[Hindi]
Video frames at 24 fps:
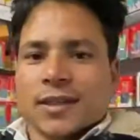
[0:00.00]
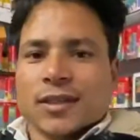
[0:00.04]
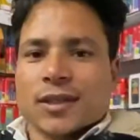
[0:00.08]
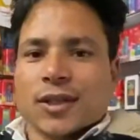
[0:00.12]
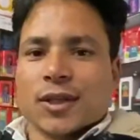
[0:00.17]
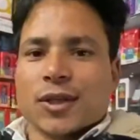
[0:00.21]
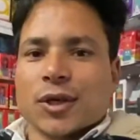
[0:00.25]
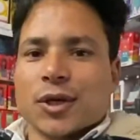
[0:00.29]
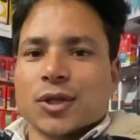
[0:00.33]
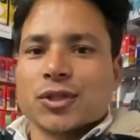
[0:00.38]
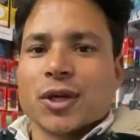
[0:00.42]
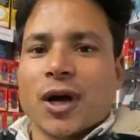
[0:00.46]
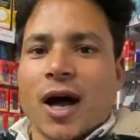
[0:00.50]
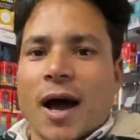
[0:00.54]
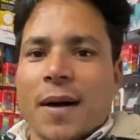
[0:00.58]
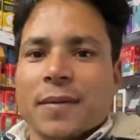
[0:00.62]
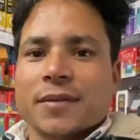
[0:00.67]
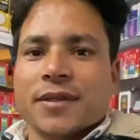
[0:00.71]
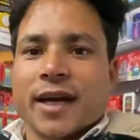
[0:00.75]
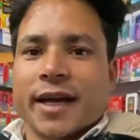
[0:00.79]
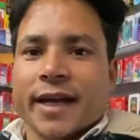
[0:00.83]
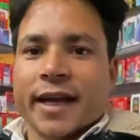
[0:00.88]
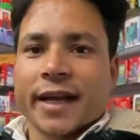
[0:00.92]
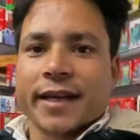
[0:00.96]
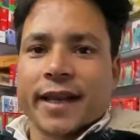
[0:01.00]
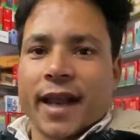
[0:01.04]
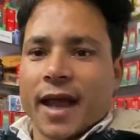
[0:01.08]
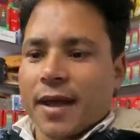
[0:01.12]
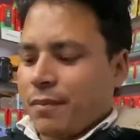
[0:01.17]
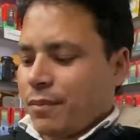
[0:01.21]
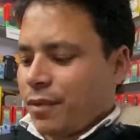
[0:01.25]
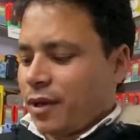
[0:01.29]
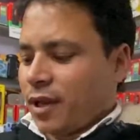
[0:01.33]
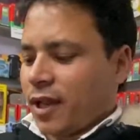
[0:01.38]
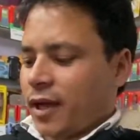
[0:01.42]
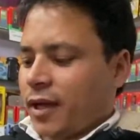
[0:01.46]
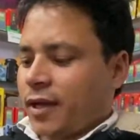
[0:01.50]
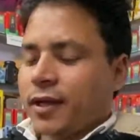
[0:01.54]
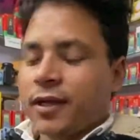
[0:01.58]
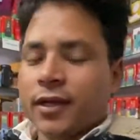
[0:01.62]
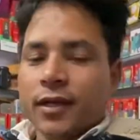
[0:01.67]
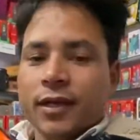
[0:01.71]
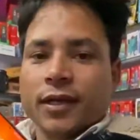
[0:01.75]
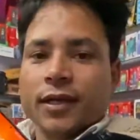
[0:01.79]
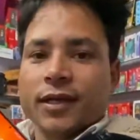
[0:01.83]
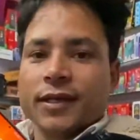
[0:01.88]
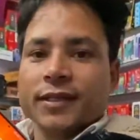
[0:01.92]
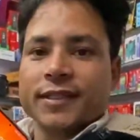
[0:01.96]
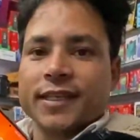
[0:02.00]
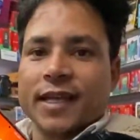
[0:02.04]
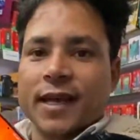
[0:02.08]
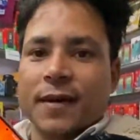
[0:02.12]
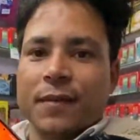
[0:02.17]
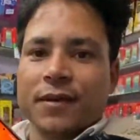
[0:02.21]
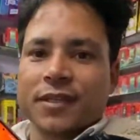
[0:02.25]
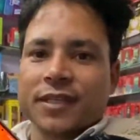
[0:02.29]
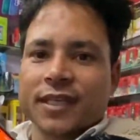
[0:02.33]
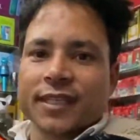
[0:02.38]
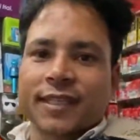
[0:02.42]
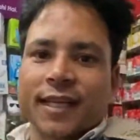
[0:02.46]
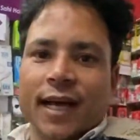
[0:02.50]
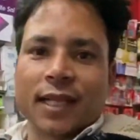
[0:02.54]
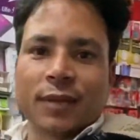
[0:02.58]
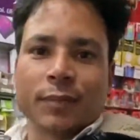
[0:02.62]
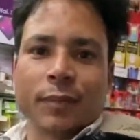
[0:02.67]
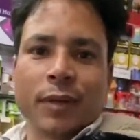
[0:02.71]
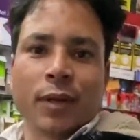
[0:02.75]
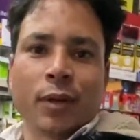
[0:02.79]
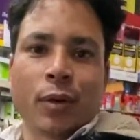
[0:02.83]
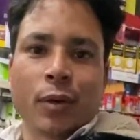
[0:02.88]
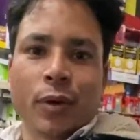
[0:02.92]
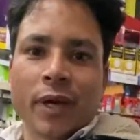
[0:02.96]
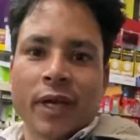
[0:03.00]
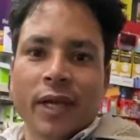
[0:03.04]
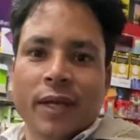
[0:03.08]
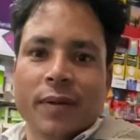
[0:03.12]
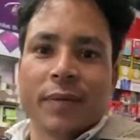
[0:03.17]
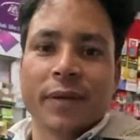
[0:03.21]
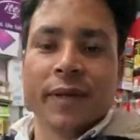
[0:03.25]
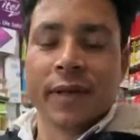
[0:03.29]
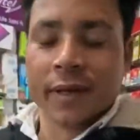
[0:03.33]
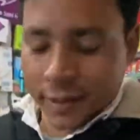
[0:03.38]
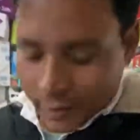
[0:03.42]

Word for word: दोस्तों अब जाके टाइम मिल रहा है छह बजकर सात मिनट हो गए इवनिंग